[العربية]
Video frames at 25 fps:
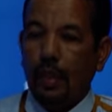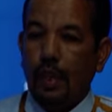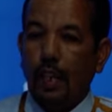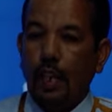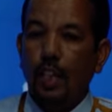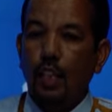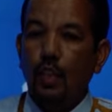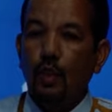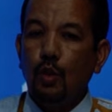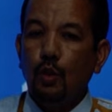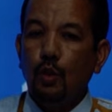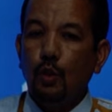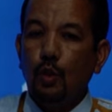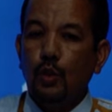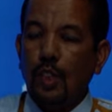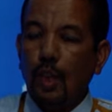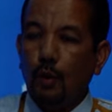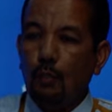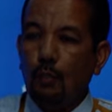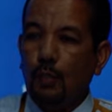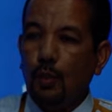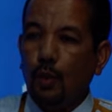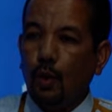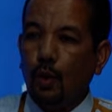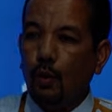ان
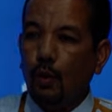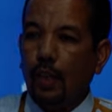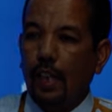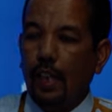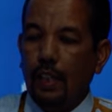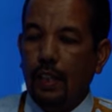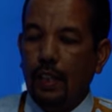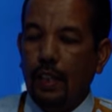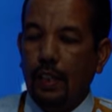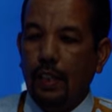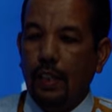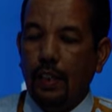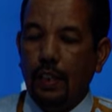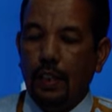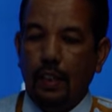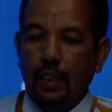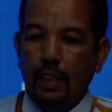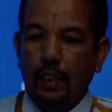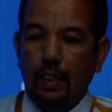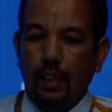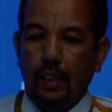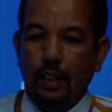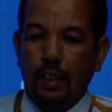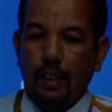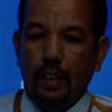يطبقوا هذا ال
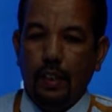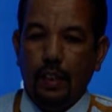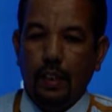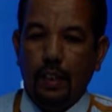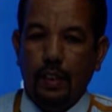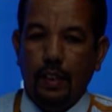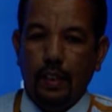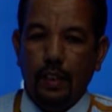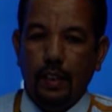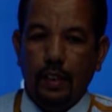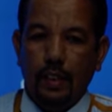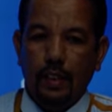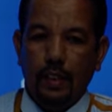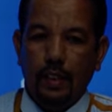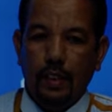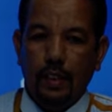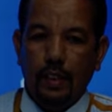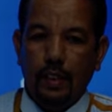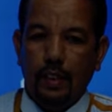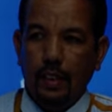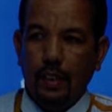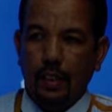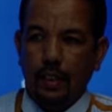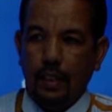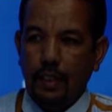ال
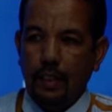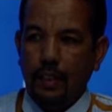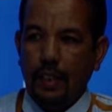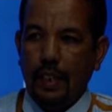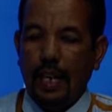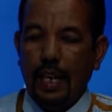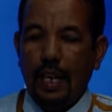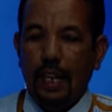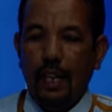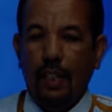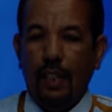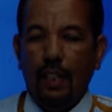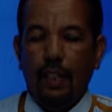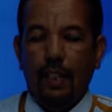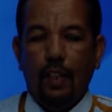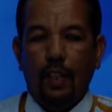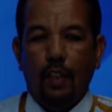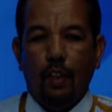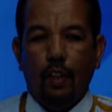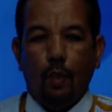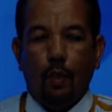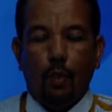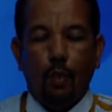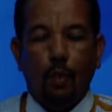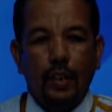ال الاصلاح
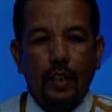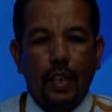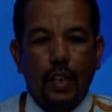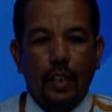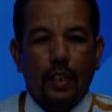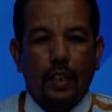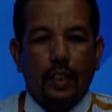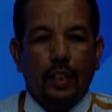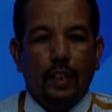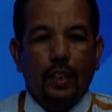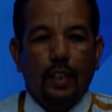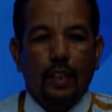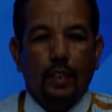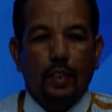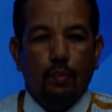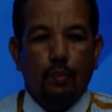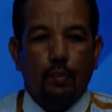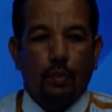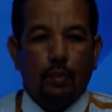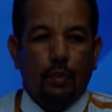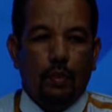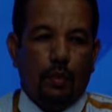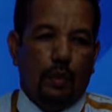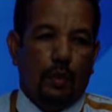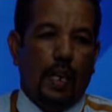هنالك
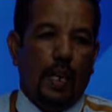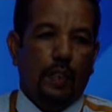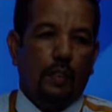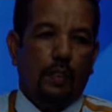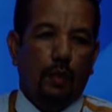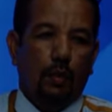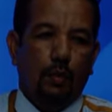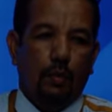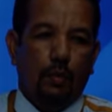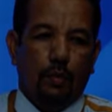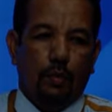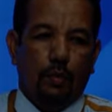حتى